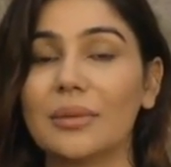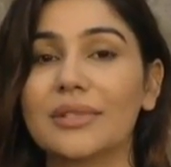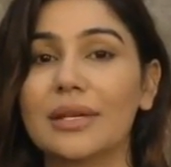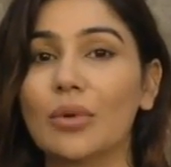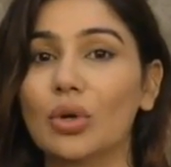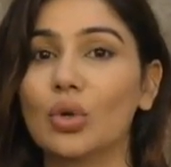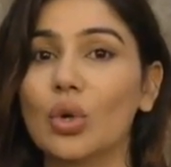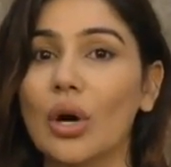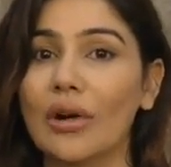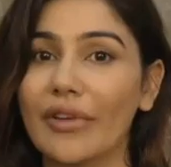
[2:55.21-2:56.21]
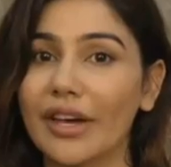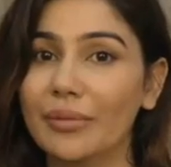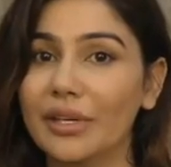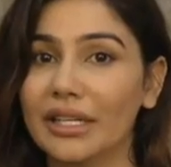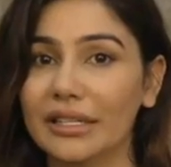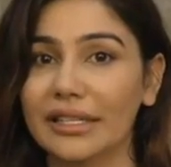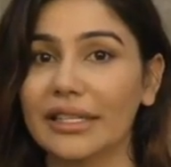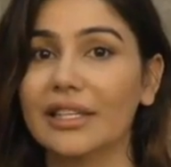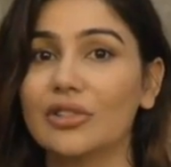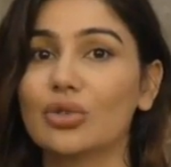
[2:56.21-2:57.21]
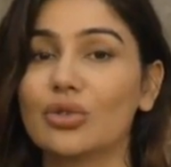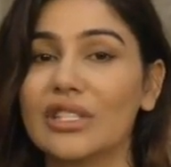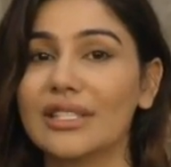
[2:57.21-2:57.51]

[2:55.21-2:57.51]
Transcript: हम सब लोगों को अवेयर भी करते हैं कि जो